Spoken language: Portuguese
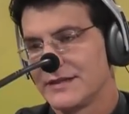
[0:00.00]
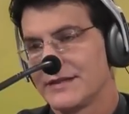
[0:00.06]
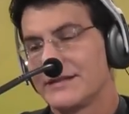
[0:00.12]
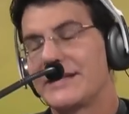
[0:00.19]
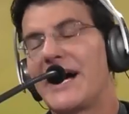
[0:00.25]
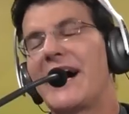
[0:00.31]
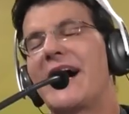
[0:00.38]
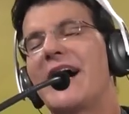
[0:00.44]

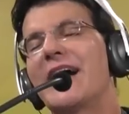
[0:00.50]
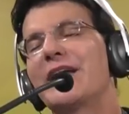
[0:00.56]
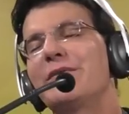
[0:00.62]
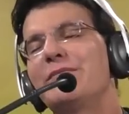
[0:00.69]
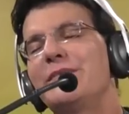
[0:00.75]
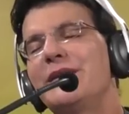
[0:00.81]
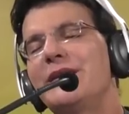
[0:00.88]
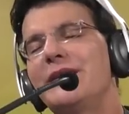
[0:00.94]

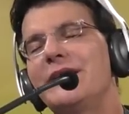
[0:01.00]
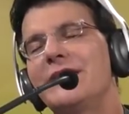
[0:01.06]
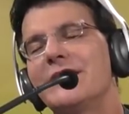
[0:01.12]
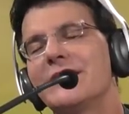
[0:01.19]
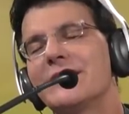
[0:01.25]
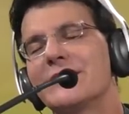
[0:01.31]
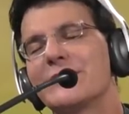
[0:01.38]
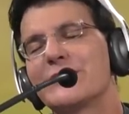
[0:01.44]
Dai-me,
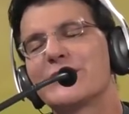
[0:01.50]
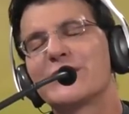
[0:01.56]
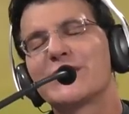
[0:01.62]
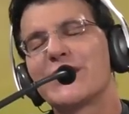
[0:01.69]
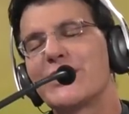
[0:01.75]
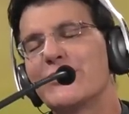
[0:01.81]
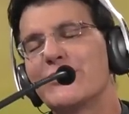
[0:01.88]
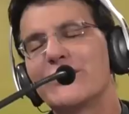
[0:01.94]

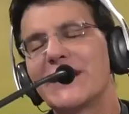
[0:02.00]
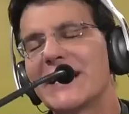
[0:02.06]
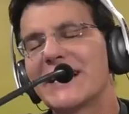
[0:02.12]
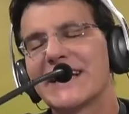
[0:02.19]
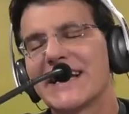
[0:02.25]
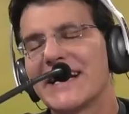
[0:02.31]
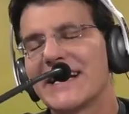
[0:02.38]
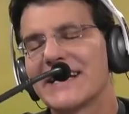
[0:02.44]
Senhor, a
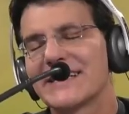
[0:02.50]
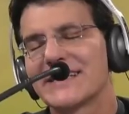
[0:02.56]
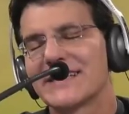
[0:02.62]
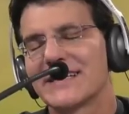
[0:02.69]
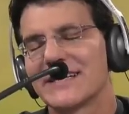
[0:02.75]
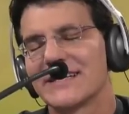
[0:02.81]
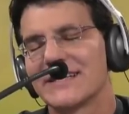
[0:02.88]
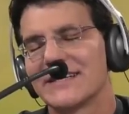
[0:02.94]

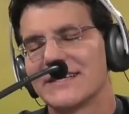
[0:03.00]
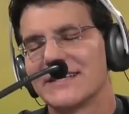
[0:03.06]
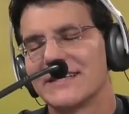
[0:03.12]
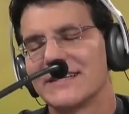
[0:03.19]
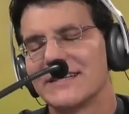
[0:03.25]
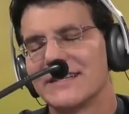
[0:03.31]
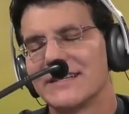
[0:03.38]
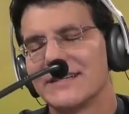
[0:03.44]
graça
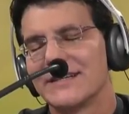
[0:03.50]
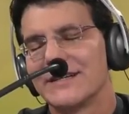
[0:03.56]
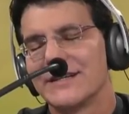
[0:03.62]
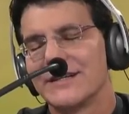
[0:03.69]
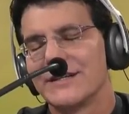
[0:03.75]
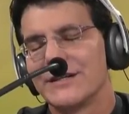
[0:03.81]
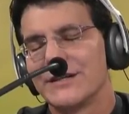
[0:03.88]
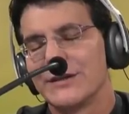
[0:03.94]

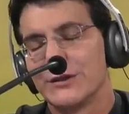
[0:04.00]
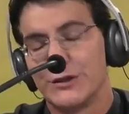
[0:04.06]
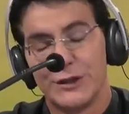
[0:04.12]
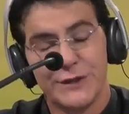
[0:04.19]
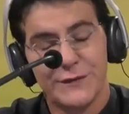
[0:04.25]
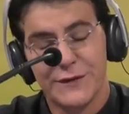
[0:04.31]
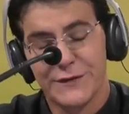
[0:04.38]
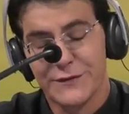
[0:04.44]

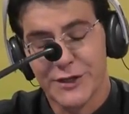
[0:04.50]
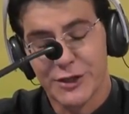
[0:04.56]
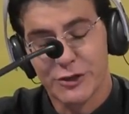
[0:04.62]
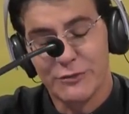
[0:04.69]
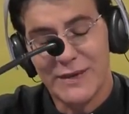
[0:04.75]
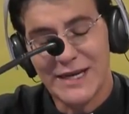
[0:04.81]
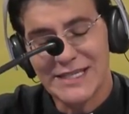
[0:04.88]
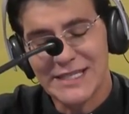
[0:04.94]
de viver
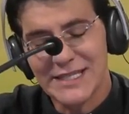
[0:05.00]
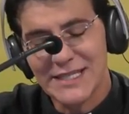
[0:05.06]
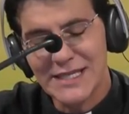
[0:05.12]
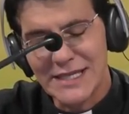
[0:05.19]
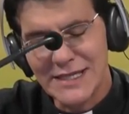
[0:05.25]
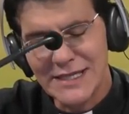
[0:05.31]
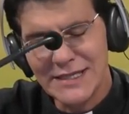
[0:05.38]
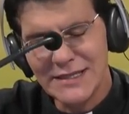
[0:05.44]
uma
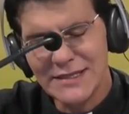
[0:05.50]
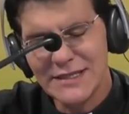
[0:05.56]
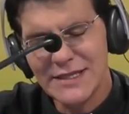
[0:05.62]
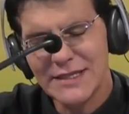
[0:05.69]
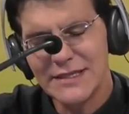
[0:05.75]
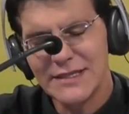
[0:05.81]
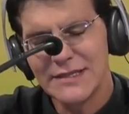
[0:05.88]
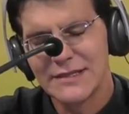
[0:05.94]

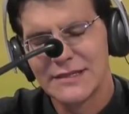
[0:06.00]
santa,